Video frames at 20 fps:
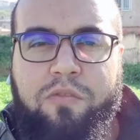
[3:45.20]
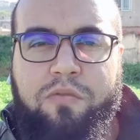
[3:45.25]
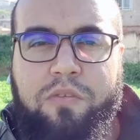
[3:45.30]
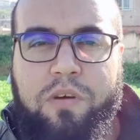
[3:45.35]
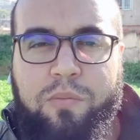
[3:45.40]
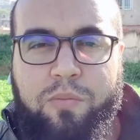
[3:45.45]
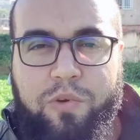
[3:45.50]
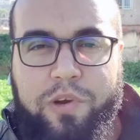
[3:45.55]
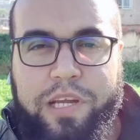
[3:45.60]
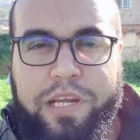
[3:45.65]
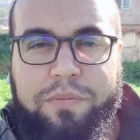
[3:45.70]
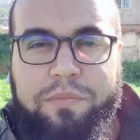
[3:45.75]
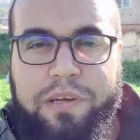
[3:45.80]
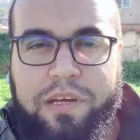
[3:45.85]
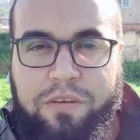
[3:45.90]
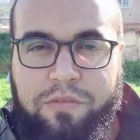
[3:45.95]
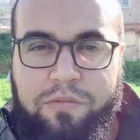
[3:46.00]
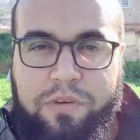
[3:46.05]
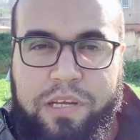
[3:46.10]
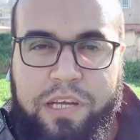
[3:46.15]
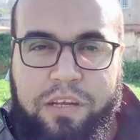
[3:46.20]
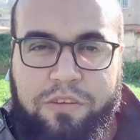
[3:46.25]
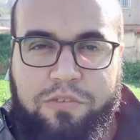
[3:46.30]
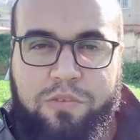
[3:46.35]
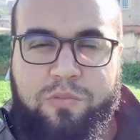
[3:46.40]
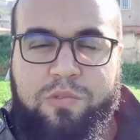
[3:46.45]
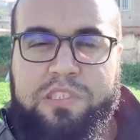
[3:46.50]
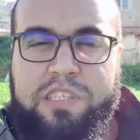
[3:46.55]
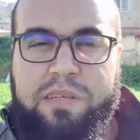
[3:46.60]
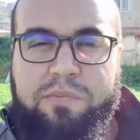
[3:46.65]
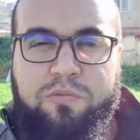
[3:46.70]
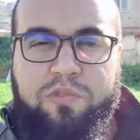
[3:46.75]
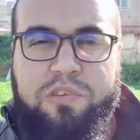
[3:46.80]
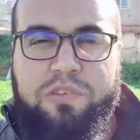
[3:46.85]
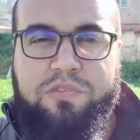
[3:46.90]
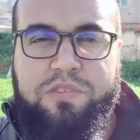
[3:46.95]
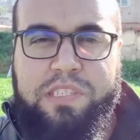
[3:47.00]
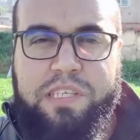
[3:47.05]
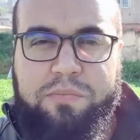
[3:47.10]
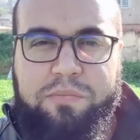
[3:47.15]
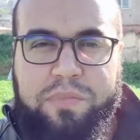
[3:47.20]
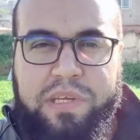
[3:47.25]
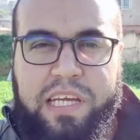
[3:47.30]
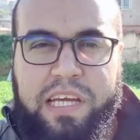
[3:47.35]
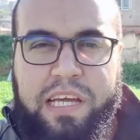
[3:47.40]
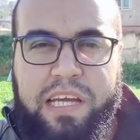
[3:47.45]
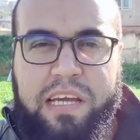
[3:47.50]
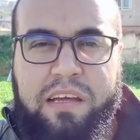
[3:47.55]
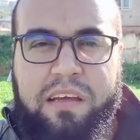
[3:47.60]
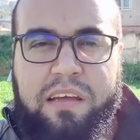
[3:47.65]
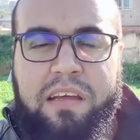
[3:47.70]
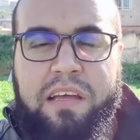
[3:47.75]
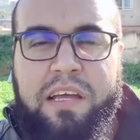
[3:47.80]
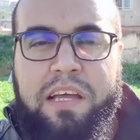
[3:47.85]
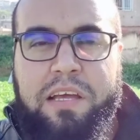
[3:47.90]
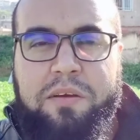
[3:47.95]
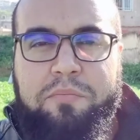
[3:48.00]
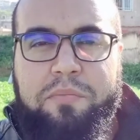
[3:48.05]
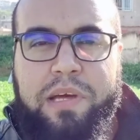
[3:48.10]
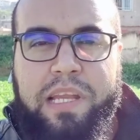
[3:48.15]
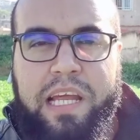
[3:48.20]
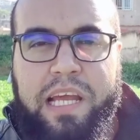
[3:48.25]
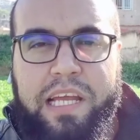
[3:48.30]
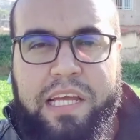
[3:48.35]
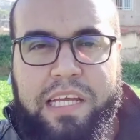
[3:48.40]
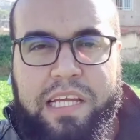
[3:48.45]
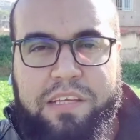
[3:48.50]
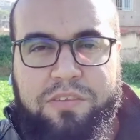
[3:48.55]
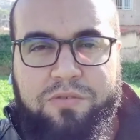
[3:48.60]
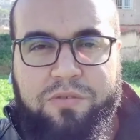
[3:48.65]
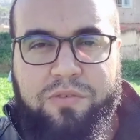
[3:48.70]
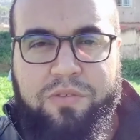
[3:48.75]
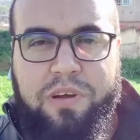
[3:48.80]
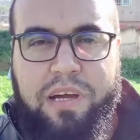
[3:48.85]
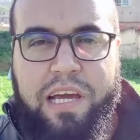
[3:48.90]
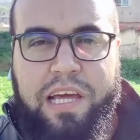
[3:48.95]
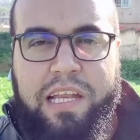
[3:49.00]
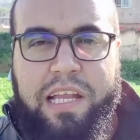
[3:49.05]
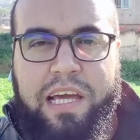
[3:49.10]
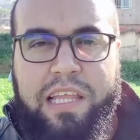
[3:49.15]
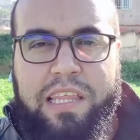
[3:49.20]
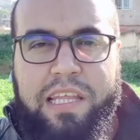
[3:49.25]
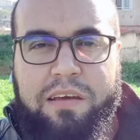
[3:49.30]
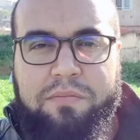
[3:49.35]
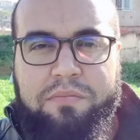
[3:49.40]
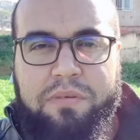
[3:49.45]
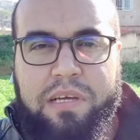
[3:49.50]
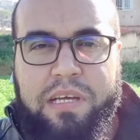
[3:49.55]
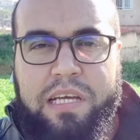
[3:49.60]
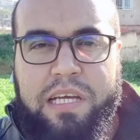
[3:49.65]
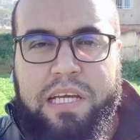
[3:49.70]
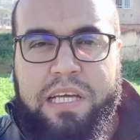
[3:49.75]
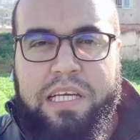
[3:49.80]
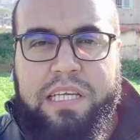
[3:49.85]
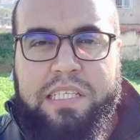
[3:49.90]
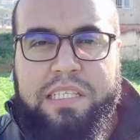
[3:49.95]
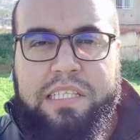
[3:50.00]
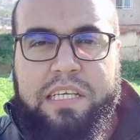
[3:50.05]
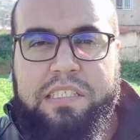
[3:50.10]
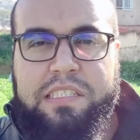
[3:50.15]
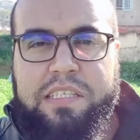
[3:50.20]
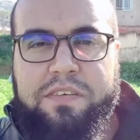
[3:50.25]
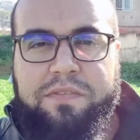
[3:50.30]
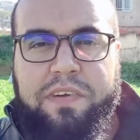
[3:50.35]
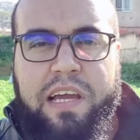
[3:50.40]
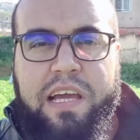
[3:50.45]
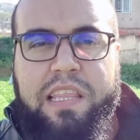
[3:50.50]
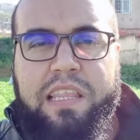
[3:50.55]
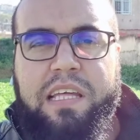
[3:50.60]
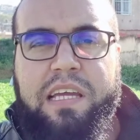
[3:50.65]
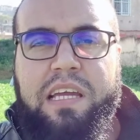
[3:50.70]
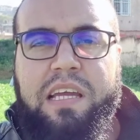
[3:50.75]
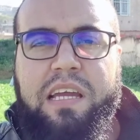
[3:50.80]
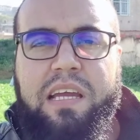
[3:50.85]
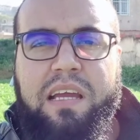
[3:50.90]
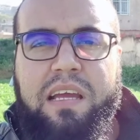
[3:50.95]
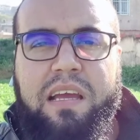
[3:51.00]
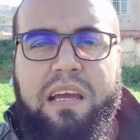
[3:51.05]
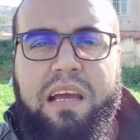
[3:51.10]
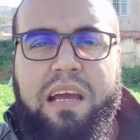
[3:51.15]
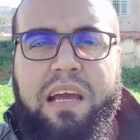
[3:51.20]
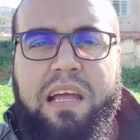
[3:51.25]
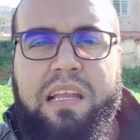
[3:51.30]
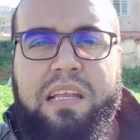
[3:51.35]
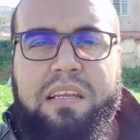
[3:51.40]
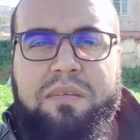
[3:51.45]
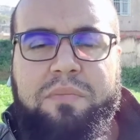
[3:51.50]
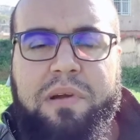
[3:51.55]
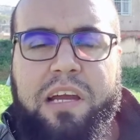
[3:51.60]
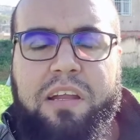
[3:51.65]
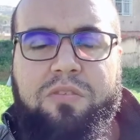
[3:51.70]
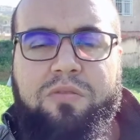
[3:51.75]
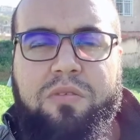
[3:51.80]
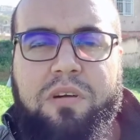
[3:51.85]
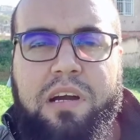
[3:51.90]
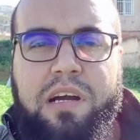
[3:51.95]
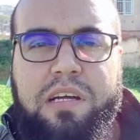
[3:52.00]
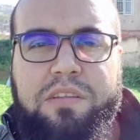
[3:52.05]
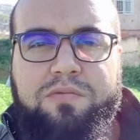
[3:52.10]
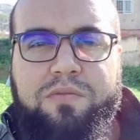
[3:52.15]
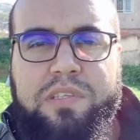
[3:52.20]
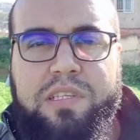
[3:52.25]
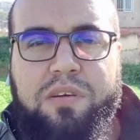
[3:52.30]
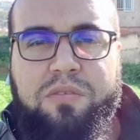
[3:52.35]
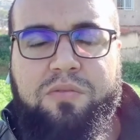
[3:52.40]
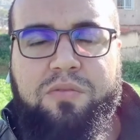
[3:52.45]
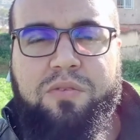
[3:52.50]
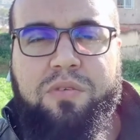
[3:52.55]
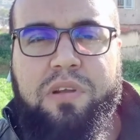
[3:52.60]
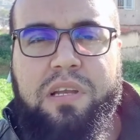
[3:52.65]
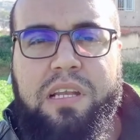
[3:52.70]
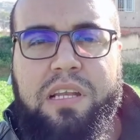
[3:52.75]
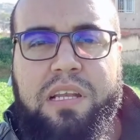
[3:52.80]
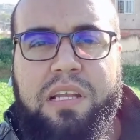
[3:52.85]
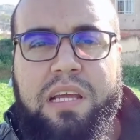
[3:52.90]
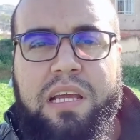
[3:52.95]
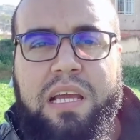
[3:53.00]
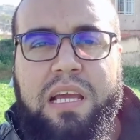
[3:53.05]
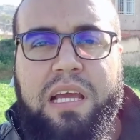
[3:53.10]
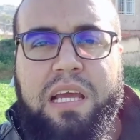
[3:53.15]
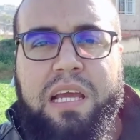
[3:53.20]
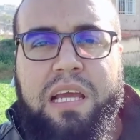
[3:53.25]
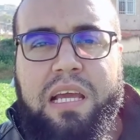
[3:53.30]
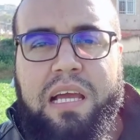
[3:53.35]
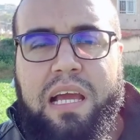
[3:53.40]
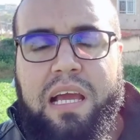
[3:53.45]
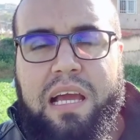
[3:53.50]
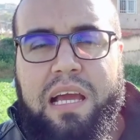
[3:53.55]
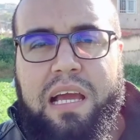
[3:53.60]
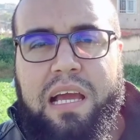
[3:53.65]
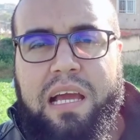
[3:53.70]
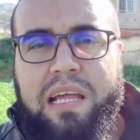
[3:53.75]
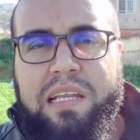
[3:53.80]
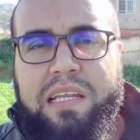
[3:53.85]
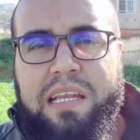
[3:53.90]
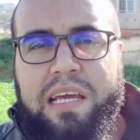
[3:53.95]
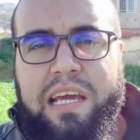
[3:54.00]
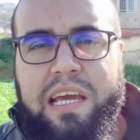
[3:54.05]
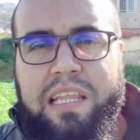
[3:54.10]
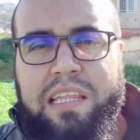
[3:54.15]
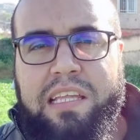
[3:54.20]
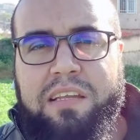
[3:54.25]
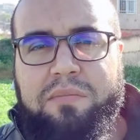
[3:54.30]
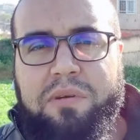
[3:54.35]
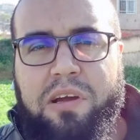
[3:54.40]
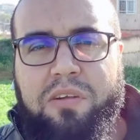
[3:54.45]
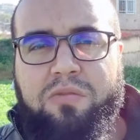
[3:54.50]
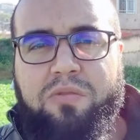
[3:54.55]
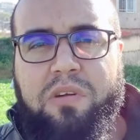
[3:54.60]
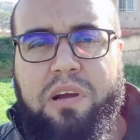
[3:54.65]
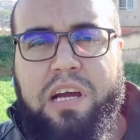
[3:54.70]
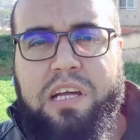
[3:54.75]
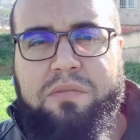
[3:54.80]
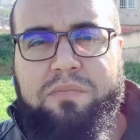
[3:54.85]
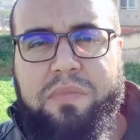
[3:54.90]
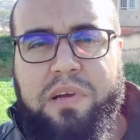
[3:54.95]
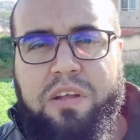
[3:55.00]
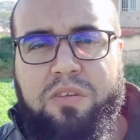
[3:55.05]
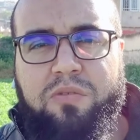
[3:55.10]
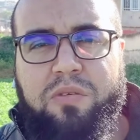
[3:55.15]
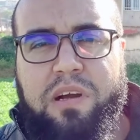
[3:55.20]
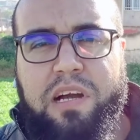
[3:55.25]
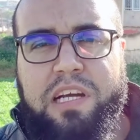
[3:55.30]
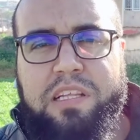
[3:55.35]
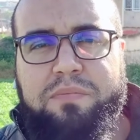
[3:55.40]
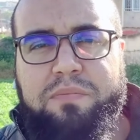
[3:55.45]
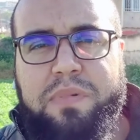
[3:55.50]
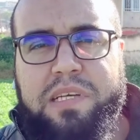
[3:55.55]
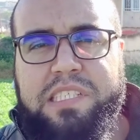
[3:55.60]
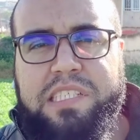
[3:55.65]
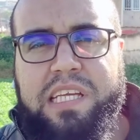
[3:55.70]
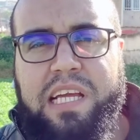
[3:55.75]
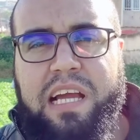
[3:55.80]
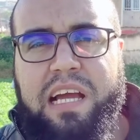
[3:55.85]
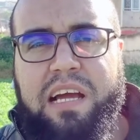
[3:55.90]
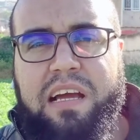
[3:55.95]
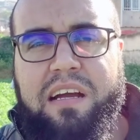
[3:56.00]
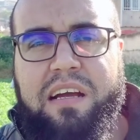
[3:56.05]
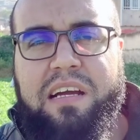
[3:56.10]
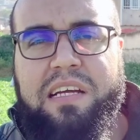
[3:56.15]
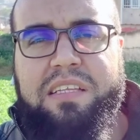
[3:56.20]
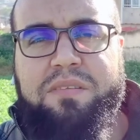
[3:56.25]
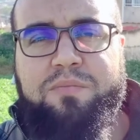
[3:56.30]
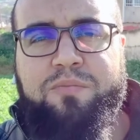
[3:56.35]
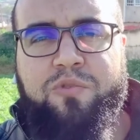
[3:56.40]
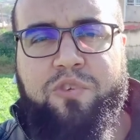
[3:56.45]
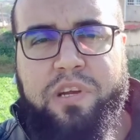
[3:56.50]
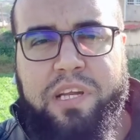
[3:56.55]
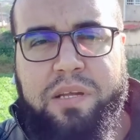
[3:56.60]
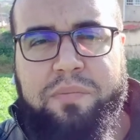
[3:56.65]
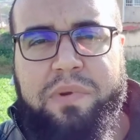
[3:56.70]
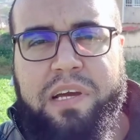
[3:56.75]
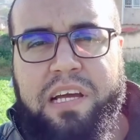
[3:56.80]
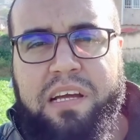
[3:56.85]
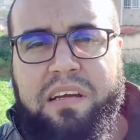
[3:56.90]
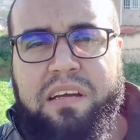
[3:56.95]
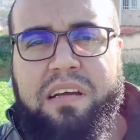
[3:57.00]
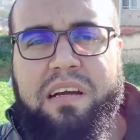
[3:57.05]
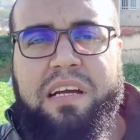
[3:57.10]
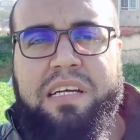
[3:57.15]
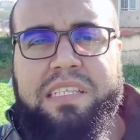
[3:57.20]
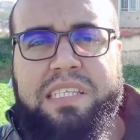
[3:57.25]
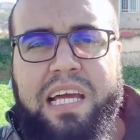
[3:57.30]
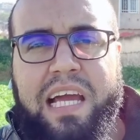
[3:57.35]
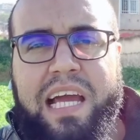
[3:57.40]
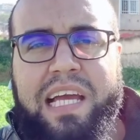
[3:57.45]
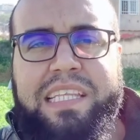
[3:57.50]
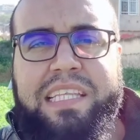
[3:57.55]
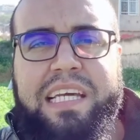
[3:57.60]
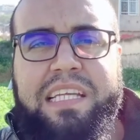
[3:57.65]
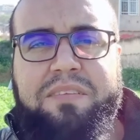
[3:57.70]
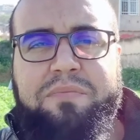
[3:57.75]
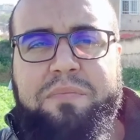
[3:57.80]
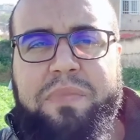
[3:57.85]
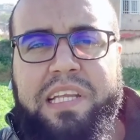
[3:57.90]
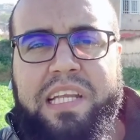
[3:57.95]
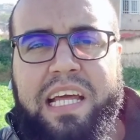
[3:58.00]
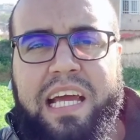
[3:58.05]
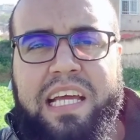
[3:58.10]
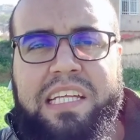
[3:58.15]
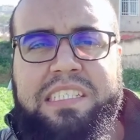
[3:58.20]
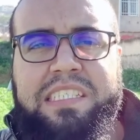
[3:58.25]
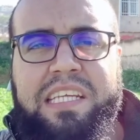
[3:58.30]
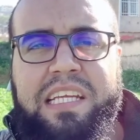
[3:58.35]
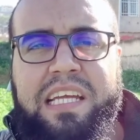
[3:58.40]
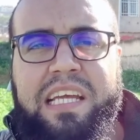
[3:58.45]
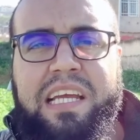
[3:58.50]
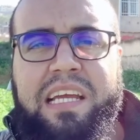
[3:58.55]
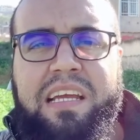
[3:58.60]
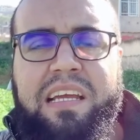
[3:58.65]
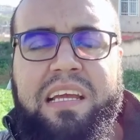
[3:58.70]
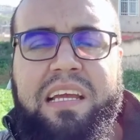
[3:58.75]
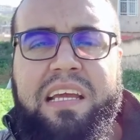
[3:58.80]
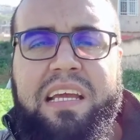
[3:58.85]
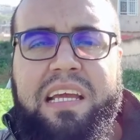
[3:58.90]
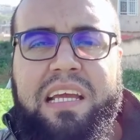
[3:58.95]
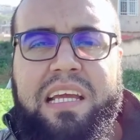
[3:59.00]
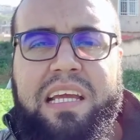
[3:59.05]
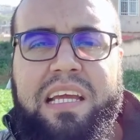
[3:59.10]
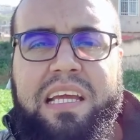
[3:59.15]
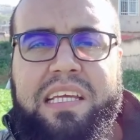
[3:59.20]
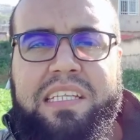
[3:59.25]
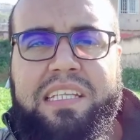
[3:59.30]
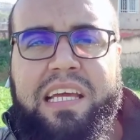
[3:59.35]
ومرعبة ونحن المسلمون نسميها ملائكة العذاب تصف هذه المخلوقات وتقول أن هذه المخلوقات مخلوقات بشعة قد مرعبة قد أتت من أجل إيه،